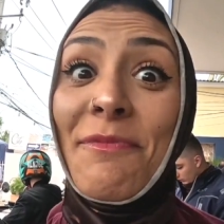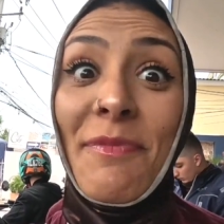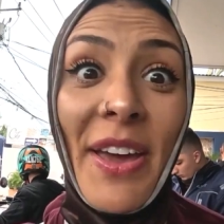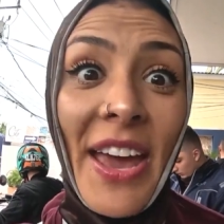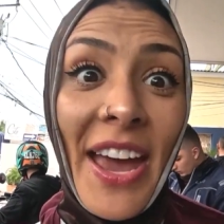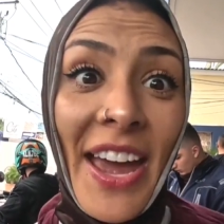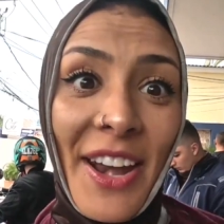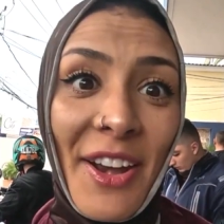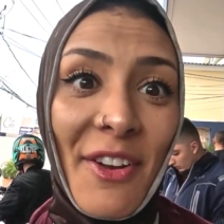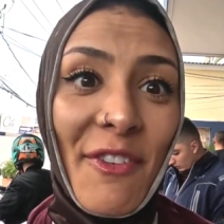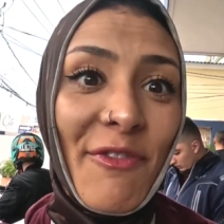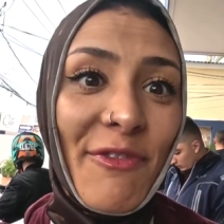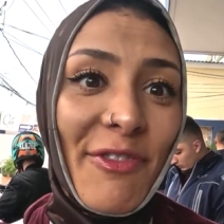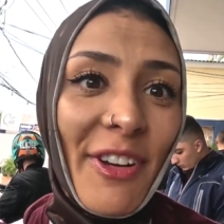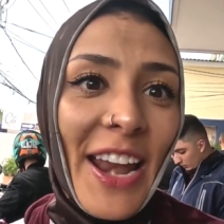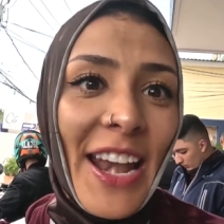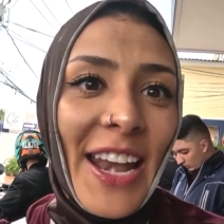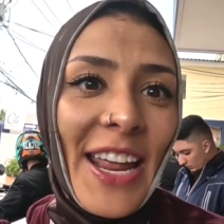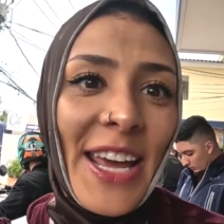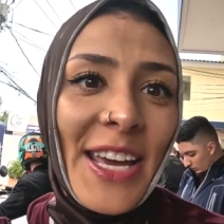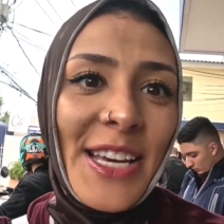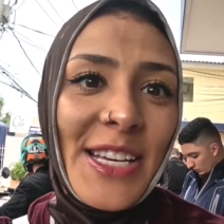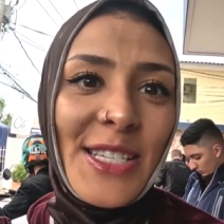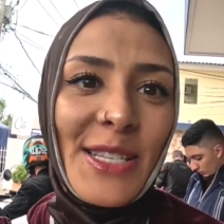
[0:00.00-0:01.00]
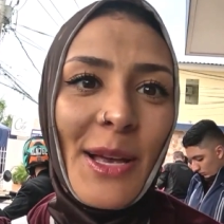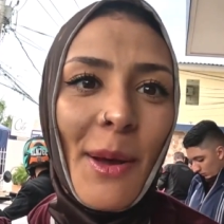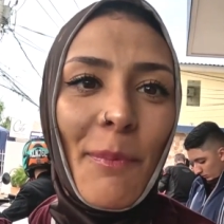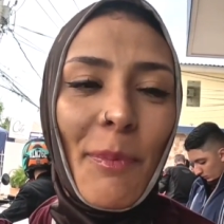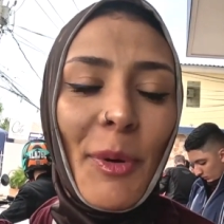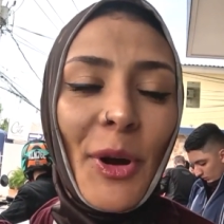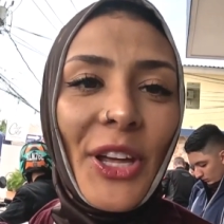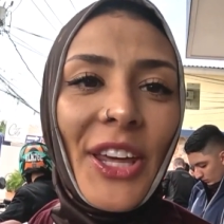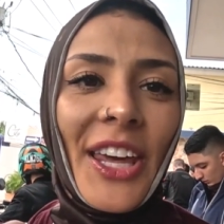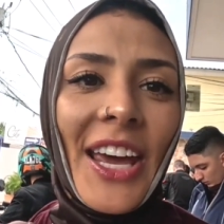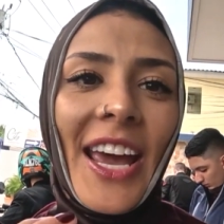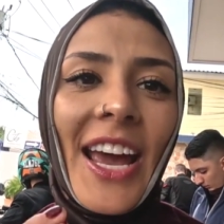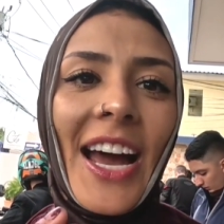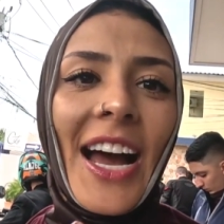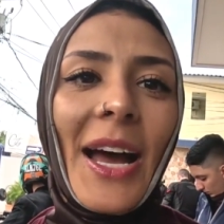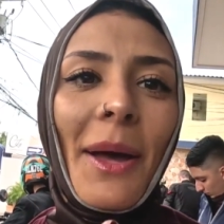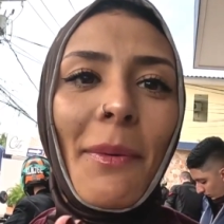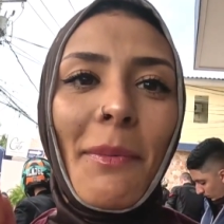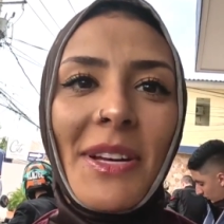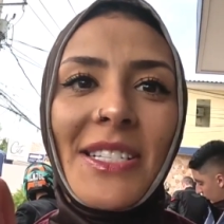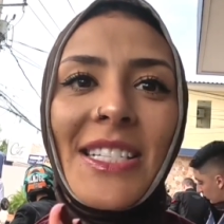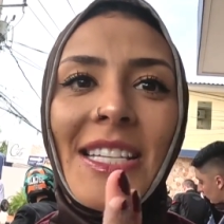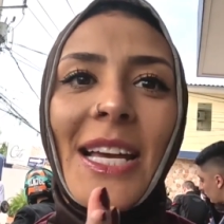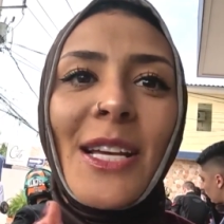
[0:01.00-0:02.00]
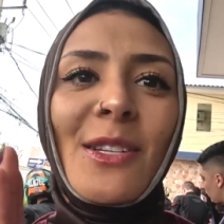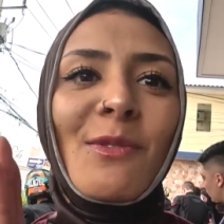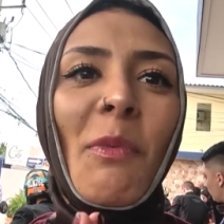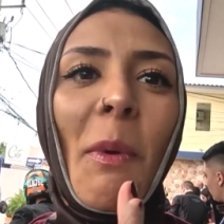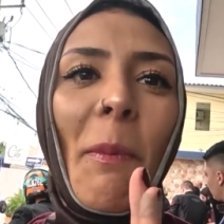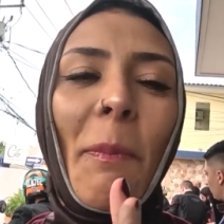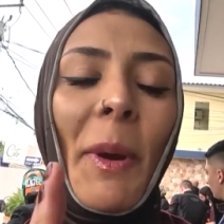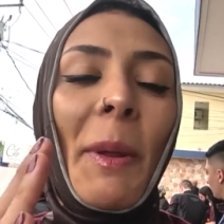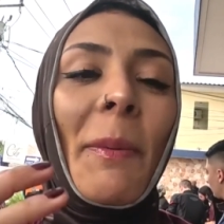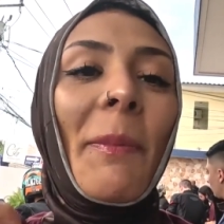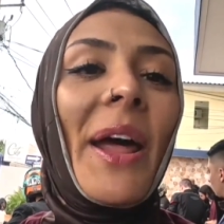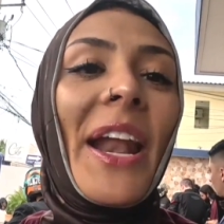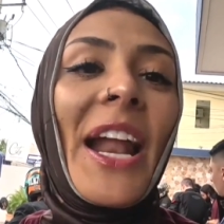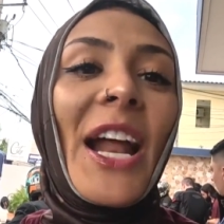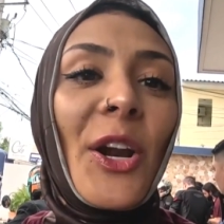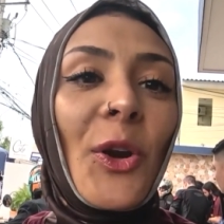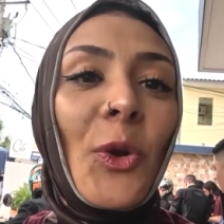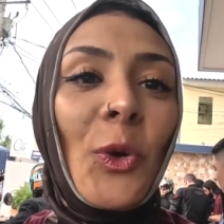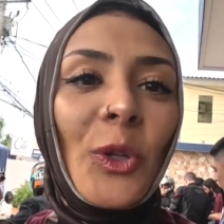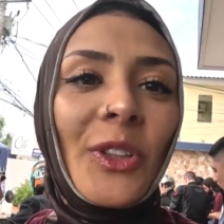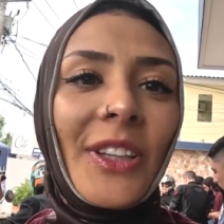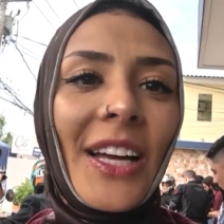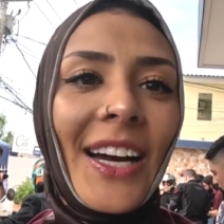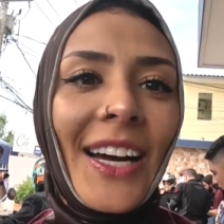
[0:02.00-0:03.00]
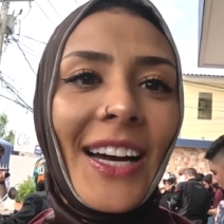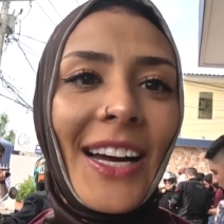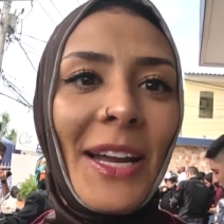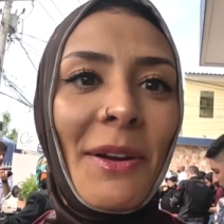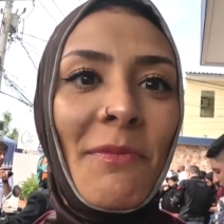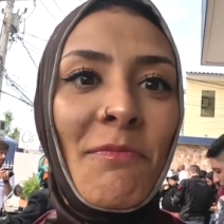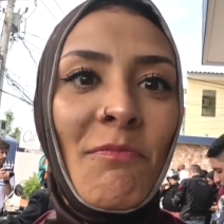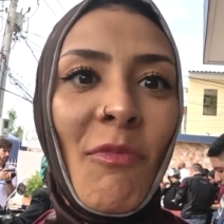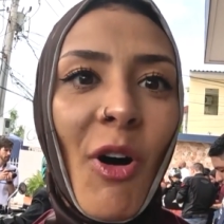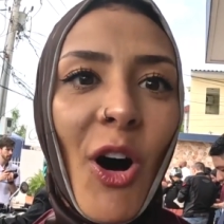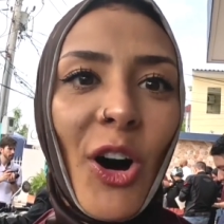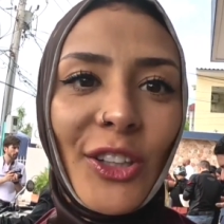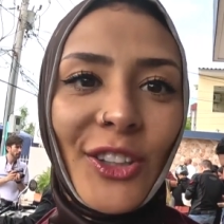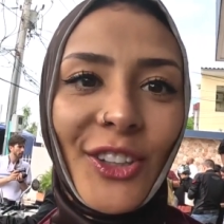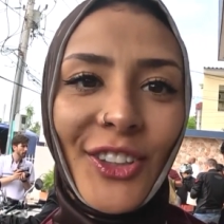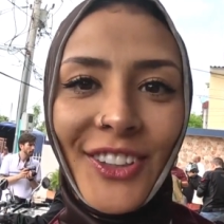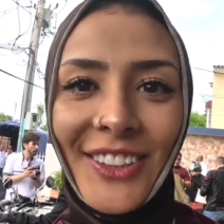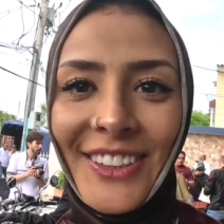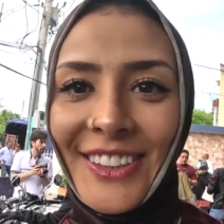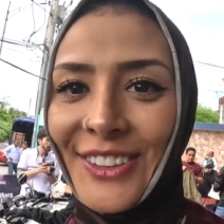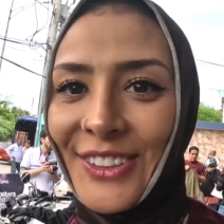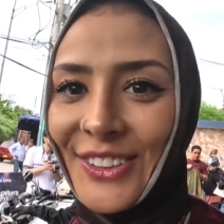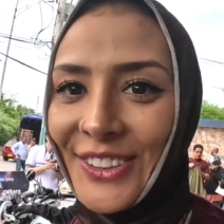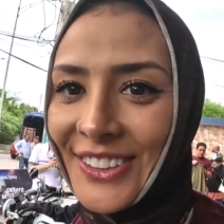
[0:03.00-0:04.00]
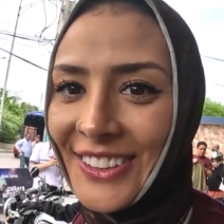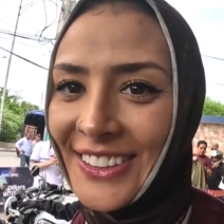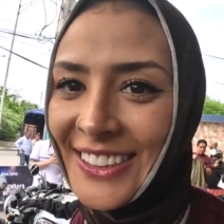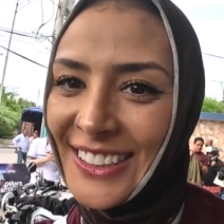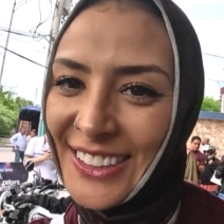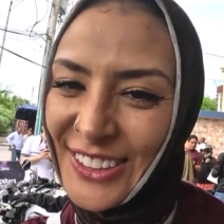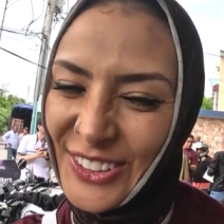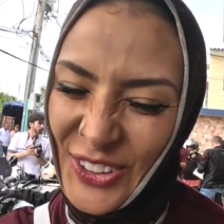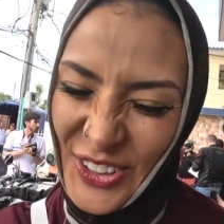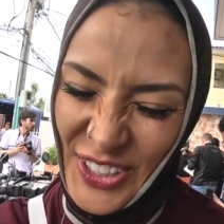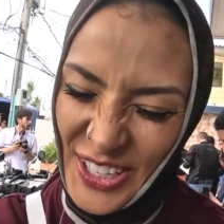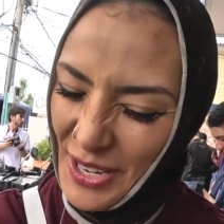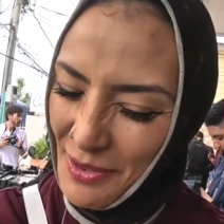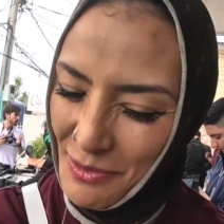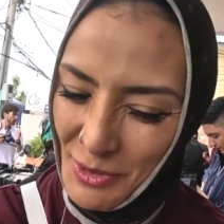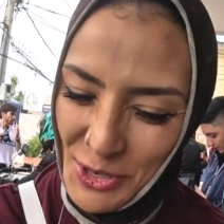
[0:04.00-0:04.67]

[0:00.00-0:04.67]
Bien, feliz porque además es mi primera ruta en moto, entonces estoy